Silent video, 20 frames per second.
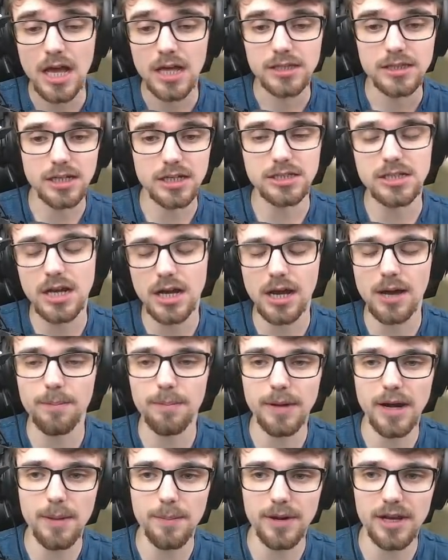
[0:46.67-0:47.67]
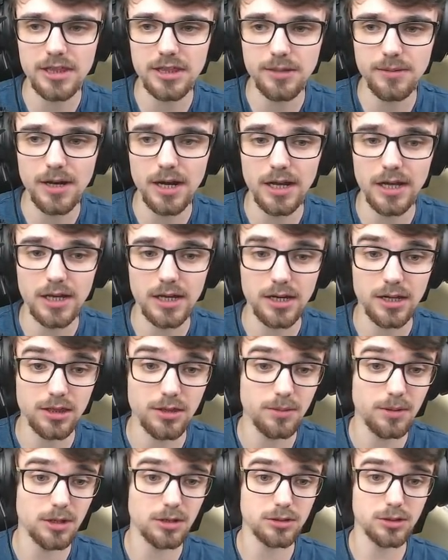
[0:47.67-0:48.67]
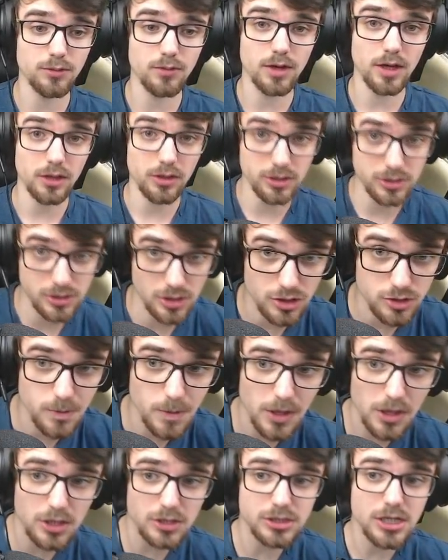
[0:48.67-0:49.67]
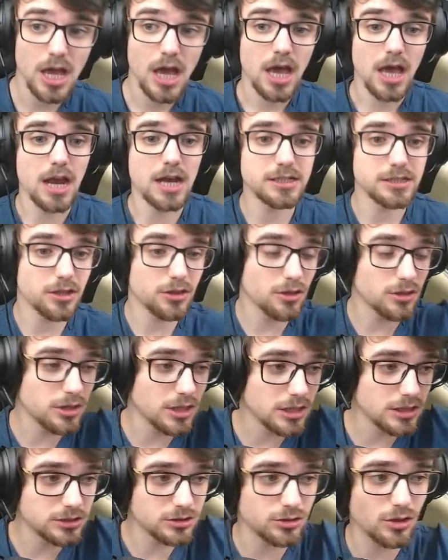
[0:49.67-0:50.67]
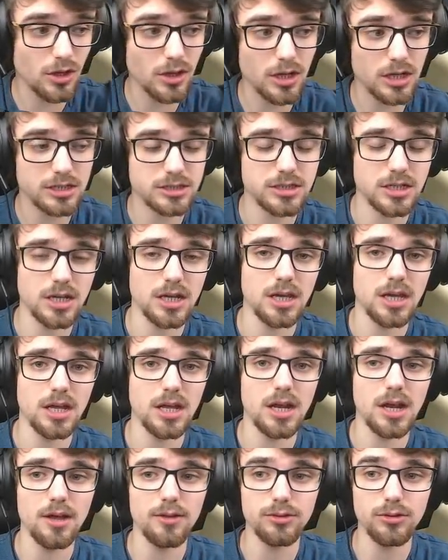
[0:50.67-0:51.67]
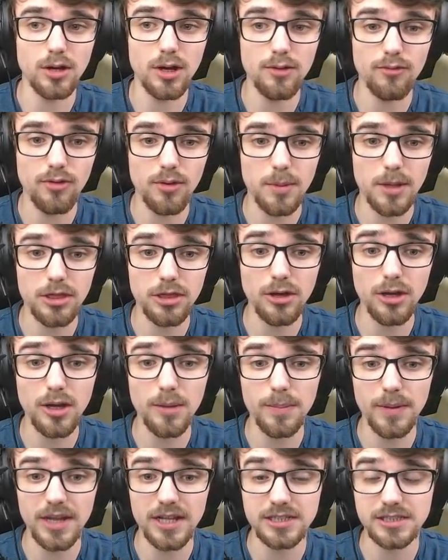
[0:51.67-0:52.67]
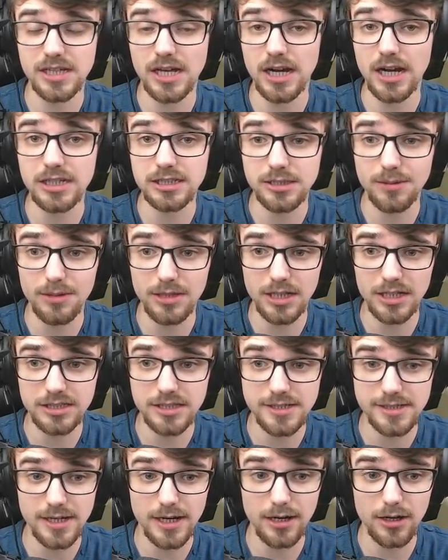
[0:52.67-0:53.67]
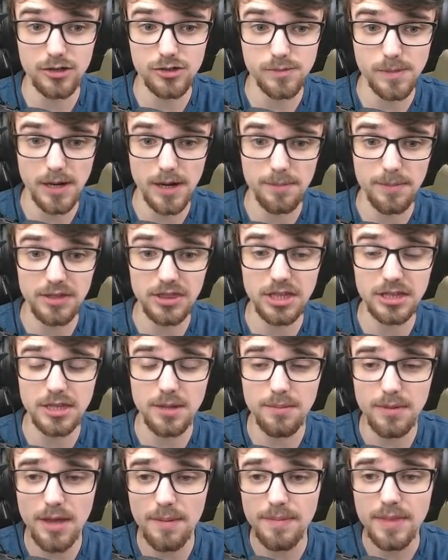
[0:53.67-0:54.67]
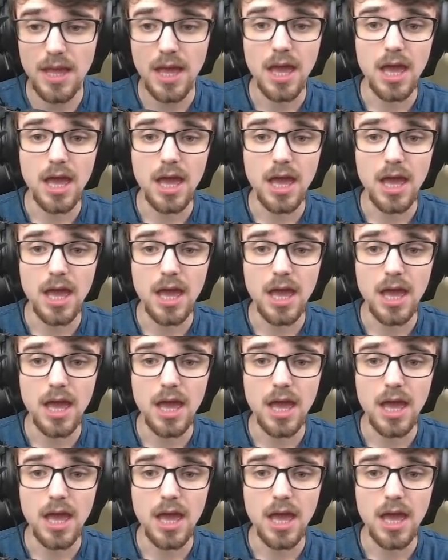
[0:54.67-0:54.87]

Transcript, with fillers: Tenéis la campana para activarla y recibir notificaciones de los vídeos. En la descripción tenéis todas, eh, toda la información y para descargarse vender skins Grand Cross para el PC también.